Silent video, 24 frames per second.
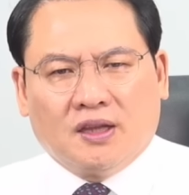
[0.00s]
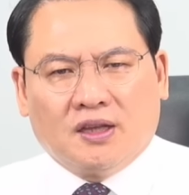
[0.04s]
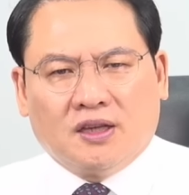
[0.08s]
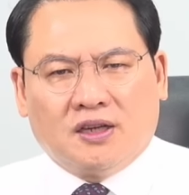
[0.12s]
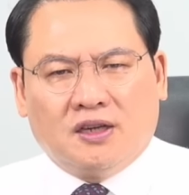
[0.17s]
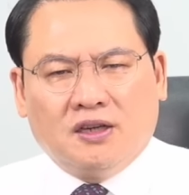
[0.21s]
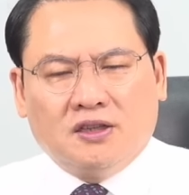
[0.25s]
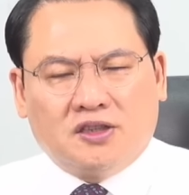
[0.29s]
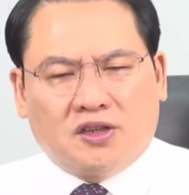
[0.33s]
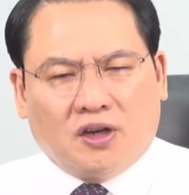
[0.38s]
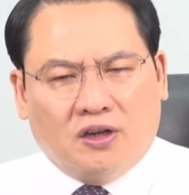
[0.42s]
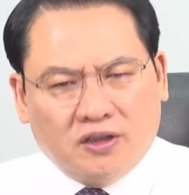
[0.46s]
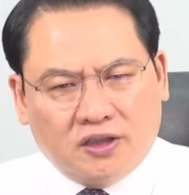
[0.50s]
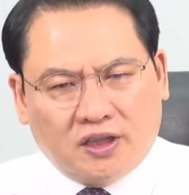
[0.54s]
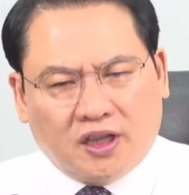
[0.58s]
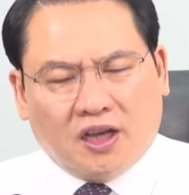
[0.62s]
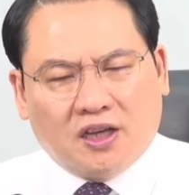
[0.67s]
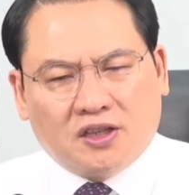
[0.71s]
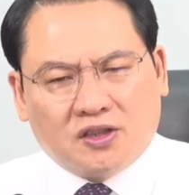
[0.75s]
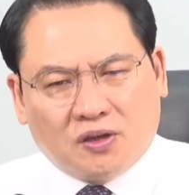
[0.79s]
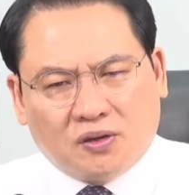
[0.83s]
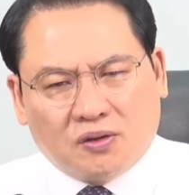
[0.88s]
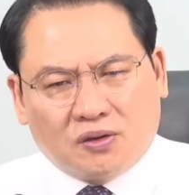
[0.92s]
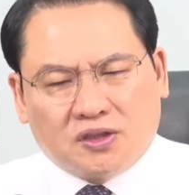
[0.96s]
그
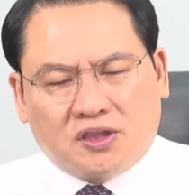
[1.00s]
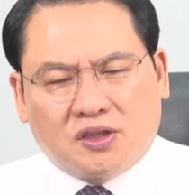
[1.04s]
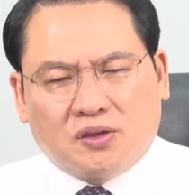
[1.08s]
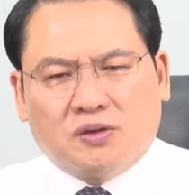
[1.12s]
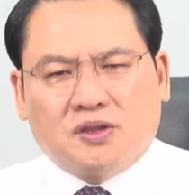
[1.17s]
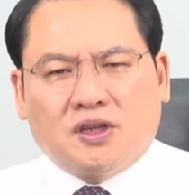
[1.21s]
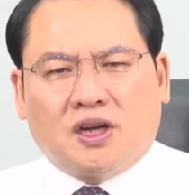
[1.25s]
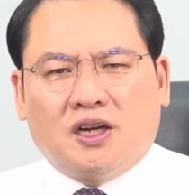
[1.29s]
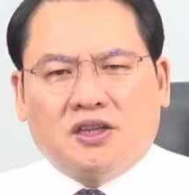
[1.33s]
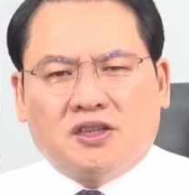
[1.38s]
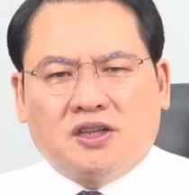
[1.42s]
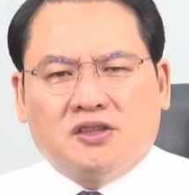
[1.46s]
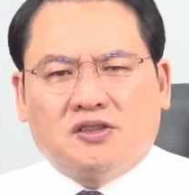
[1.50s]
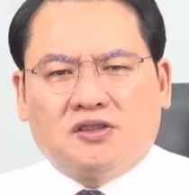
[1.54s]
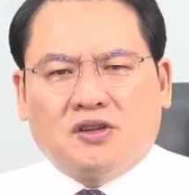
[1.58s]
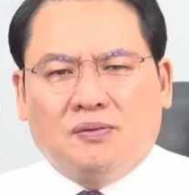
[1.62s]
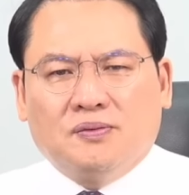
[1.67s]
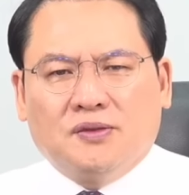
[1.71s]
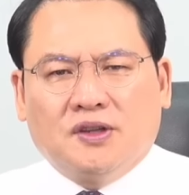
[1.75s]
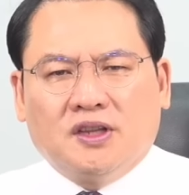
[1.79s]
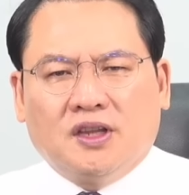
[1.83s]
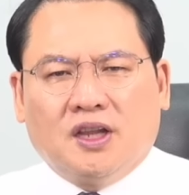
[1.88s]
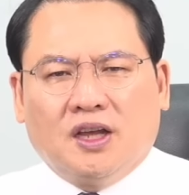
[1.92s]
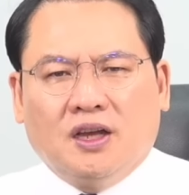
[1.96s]
절대적으로 지도자가 될 수
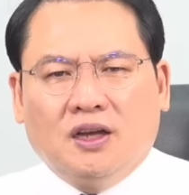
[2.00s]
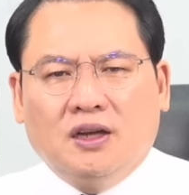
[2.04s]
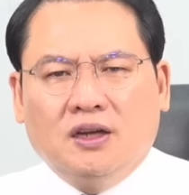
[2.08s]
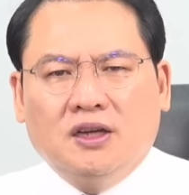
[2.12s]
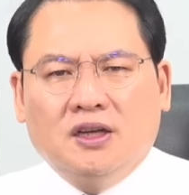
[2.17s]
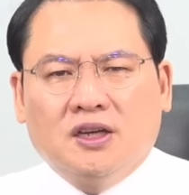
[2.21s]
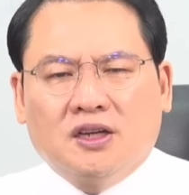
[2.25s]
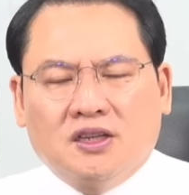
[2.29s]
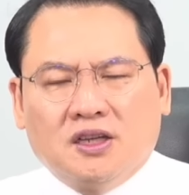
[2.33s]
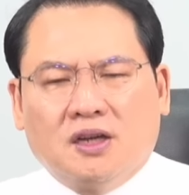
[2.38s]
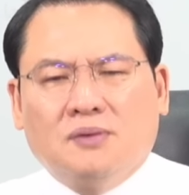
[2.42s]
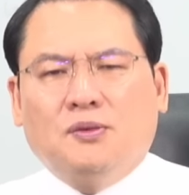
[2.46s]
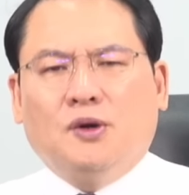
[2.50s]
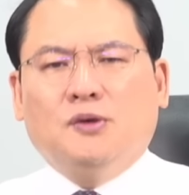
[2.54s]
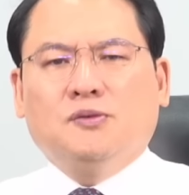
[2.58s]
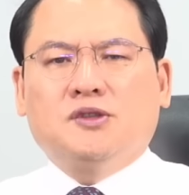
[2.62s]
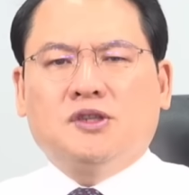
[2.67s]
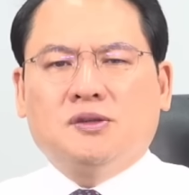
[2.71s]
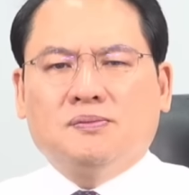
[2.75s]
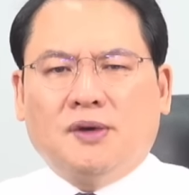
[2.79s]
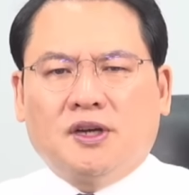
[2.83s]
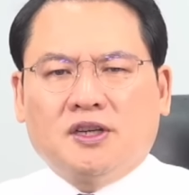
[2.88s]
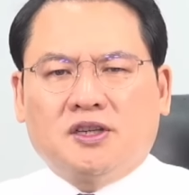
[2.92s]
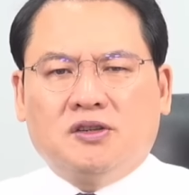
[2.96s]
없는데 그냥
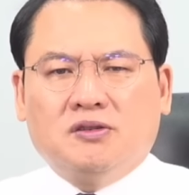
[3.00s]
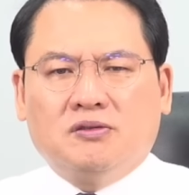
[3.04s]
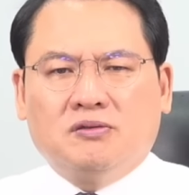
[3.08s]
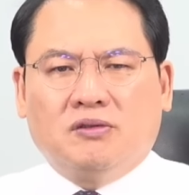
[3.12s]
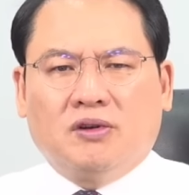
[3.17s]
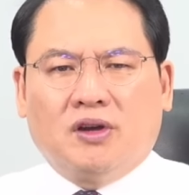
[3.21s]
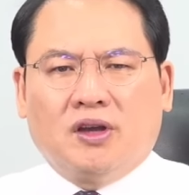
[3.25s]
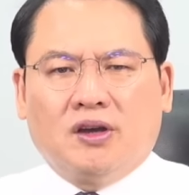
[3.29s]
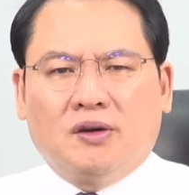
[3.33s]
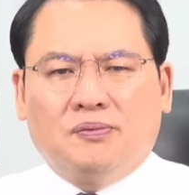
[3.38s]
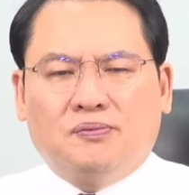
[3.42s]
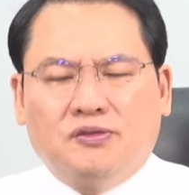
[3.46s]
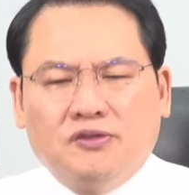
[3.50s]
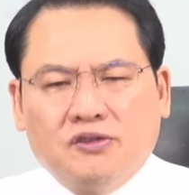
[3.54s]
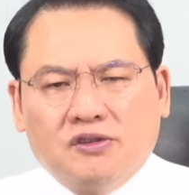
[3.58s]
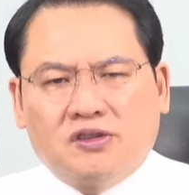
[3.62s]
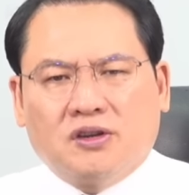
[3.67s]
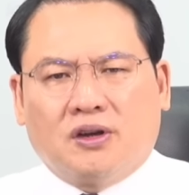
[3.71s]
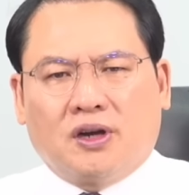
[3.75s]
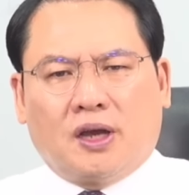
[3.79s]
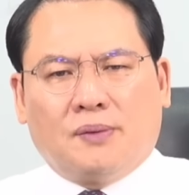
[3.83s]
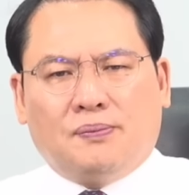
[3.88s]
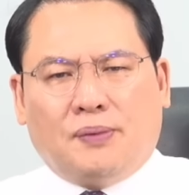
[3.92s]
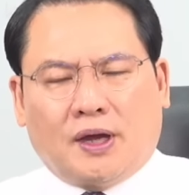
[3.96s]
몸집만 키운 거예요.
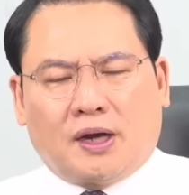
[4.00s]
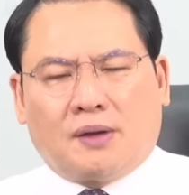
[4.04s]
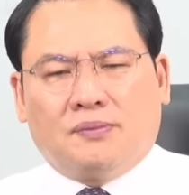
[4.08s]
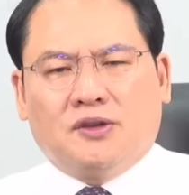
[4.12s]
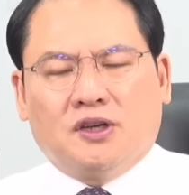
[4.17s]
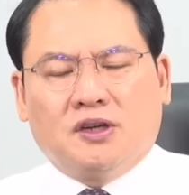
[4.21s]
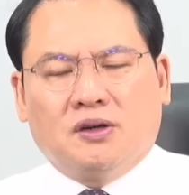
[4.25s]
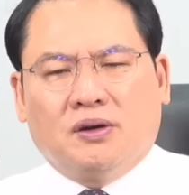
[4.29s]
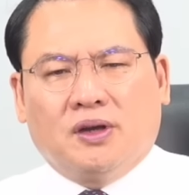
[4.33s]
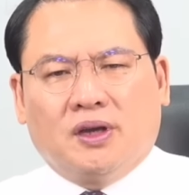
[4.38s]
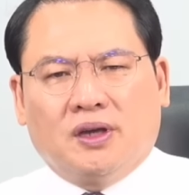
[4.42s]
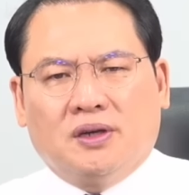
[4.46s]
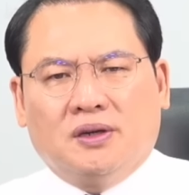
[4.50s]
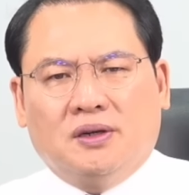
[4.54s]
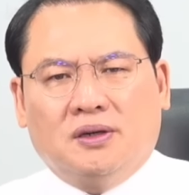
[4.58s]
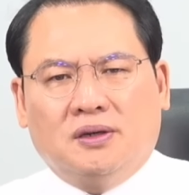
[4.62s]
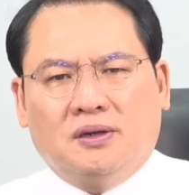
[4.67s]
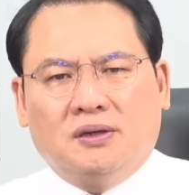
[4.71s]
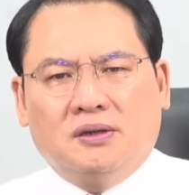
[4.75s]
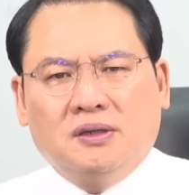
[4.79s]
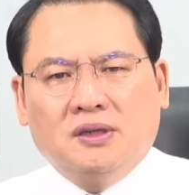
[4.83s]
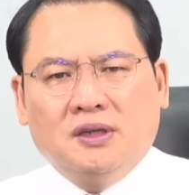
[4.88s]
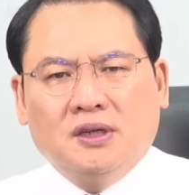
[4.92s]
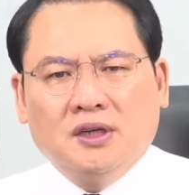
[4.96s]
풍선에 바람 는
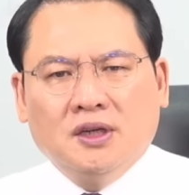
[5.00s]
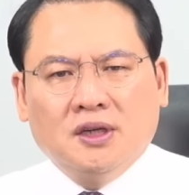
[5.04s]
거예요.